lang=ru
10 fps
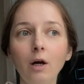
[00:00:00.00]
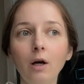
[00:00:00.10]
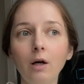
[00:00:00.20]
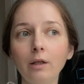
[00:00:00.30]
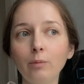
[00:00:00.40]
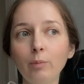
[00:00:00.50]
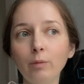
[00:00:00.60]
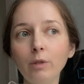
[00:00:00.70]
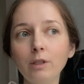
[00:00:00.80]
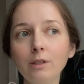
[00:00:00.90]
А,
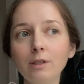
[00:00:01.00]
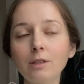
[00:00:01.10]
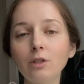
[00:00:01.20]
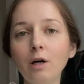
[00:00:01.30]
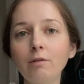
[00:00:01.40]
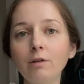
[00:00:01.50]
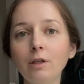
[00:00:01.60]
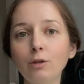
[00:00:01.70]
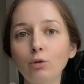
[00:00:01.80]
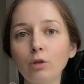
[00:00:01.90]
например, есть главы,
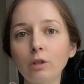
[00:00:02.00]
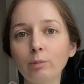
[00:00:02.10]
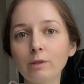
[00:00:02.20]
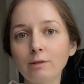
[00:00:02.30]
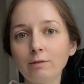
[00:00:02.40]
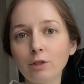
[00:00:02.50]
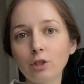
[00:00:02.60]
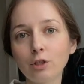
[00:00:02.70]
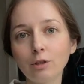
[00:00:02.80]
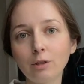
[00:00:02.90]
которые
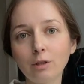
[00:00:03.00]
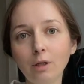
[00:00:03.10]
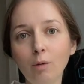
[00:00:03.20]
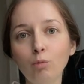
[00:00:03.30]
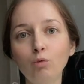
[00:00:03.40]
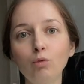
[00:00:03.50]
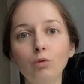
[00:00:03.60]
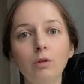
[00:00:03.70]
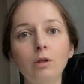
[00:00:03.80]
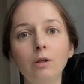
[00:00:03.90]
посвящены тому,
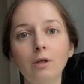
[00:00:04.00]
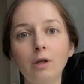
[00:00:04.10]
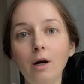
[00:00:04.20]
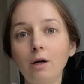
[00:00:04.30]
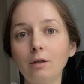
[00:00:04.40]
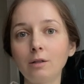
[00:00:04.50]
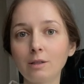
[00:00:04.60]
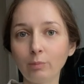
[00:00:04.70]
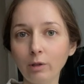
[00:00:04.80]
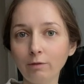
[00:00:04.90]
а, как
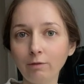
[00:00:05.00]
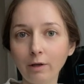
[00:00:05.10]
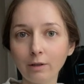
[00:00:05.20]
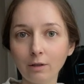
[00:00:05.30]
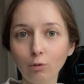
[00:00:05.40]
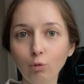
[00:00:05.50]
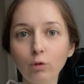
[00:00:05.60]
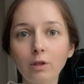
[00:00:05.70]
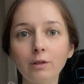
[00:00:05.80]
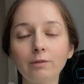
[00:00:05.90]
Заболевания
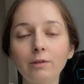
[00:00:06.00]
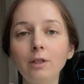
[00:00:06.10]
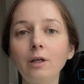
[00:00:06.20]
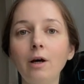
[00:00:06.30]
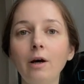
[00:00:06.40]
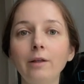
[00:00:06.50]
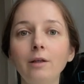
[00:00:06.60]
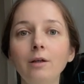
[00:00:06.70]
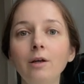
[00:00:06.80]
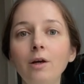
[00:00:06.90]
органов
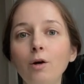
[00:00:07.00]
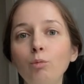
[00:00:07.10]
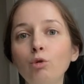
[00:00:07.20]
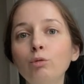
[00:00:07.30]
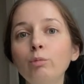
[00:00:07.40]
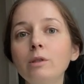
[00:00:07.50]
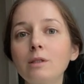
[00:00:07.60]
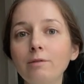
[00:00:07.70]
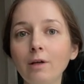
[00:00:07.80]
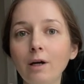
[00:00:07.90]
дыхания могут быть
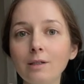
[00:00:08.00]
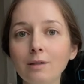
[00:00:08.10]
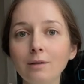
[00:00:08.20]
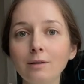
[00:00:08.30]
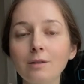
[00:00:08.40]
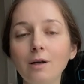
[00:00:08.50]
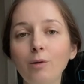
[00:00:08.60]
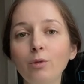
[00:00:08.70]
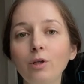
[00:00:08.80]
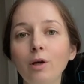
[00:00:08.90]
связаны с
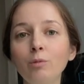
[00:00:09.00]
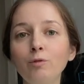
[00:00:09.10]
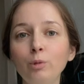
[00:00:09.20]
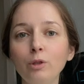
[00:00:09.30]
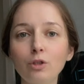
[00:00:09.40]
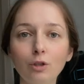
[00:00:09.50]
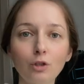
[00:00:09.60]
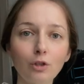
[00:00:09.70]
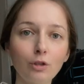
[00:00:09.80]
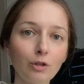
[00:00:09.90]
камнями в печени и
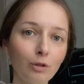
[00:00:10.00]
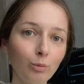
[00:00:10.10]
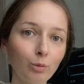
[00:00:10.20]
желчном